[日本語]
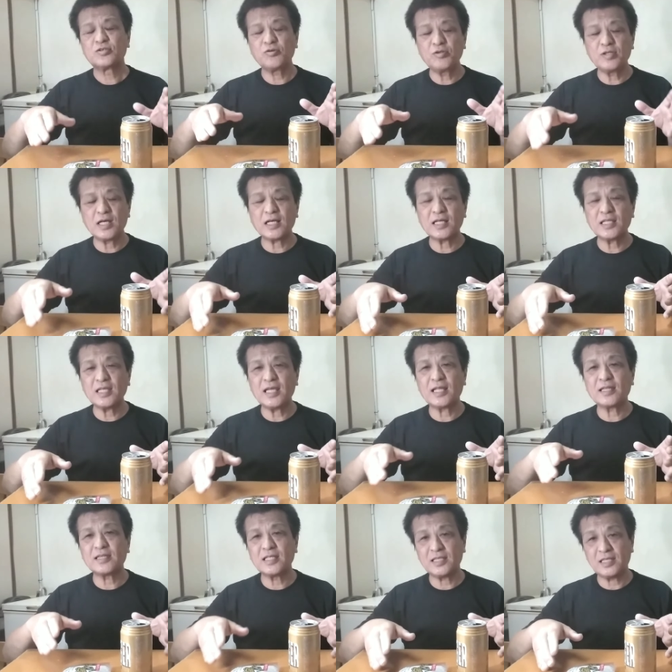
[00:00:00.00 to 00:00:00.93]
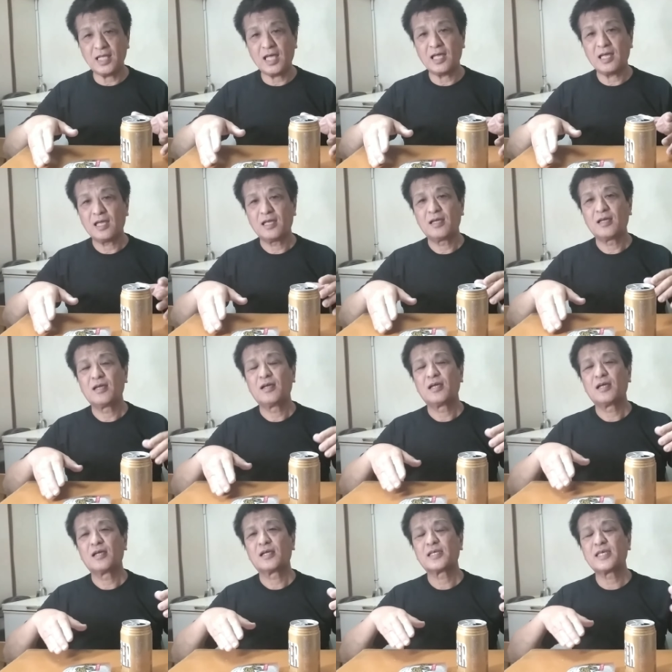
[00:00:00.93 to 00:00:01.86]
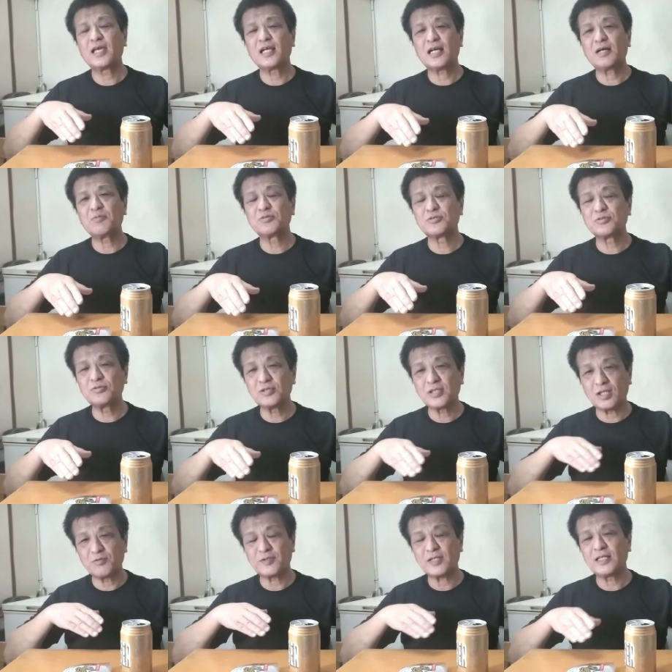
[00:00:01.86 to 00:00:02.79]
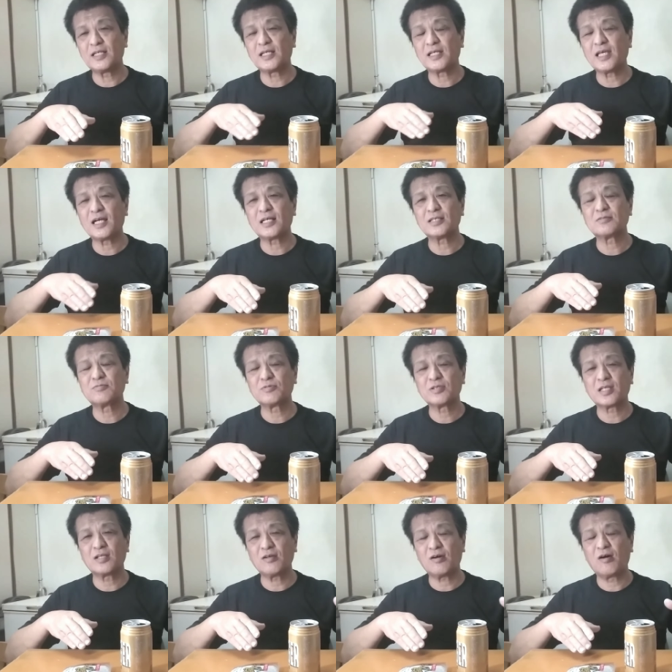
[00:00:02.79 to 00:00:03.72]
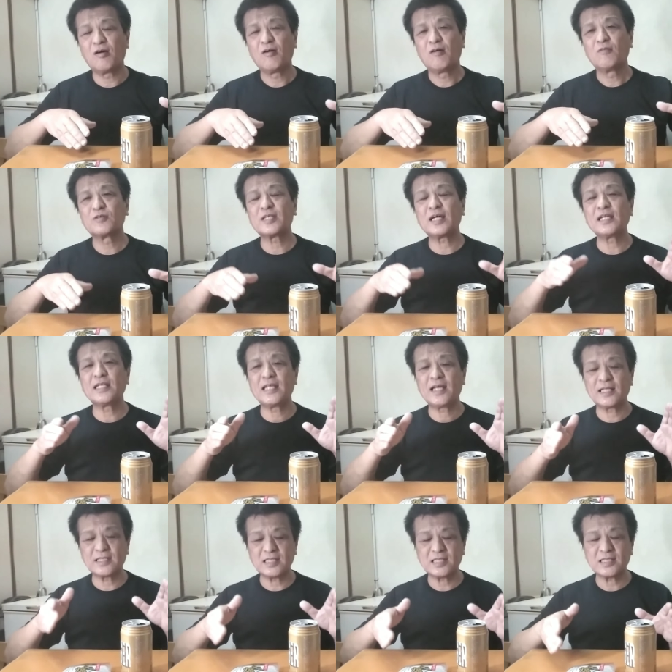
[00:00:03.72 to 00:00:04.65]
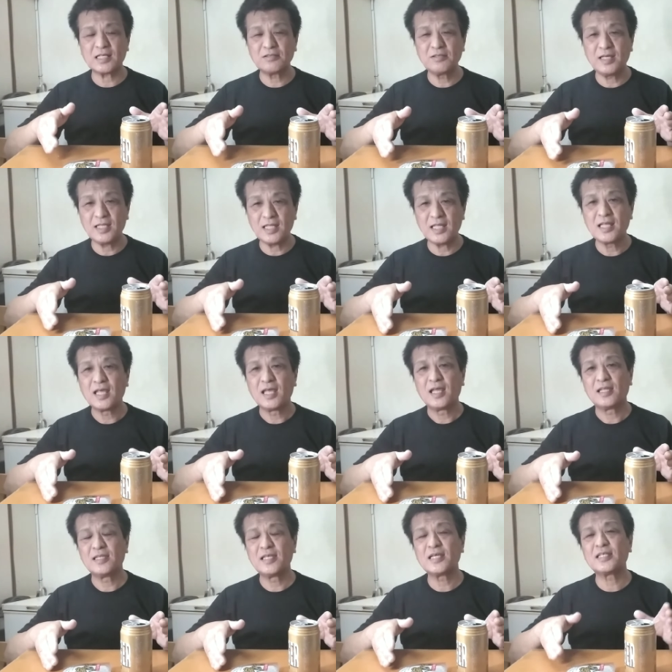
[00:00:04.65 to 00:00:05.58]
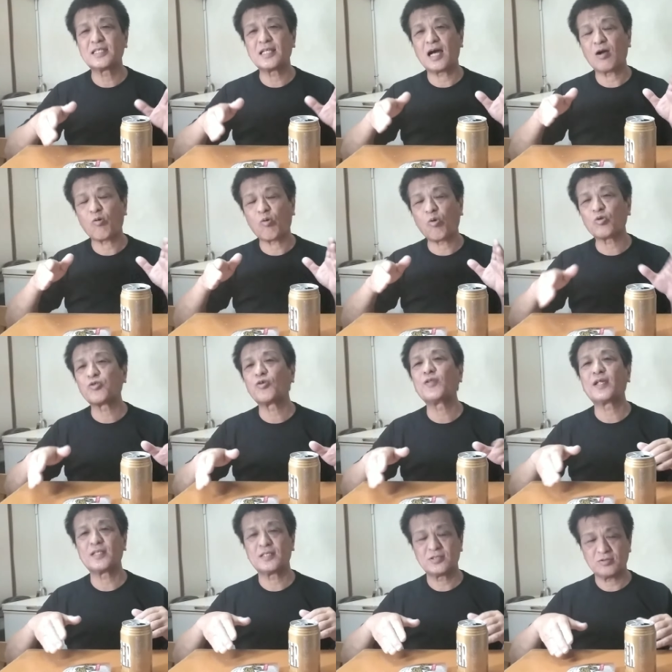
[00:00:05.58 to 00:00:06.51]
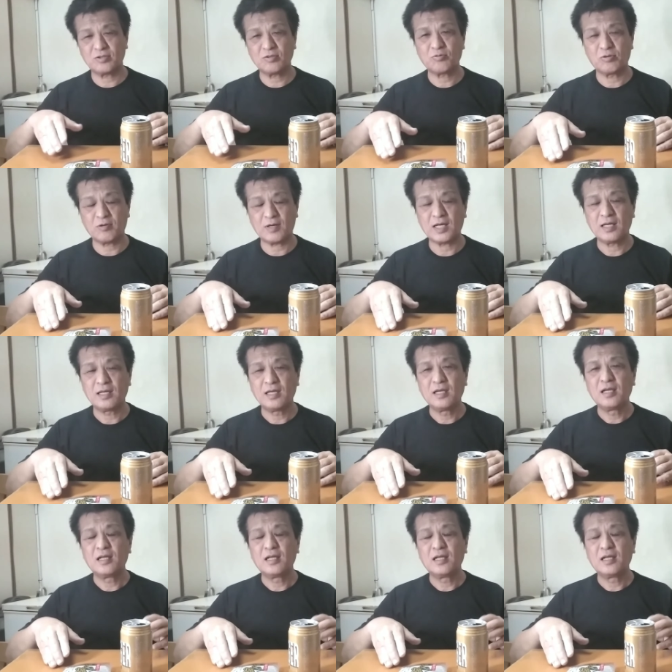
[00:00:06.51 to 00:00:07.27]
そういう中でやってて、喧嘩もするけど、2人で喧嘩するけど、2人でやってきた上でできたことなんですよね、これは。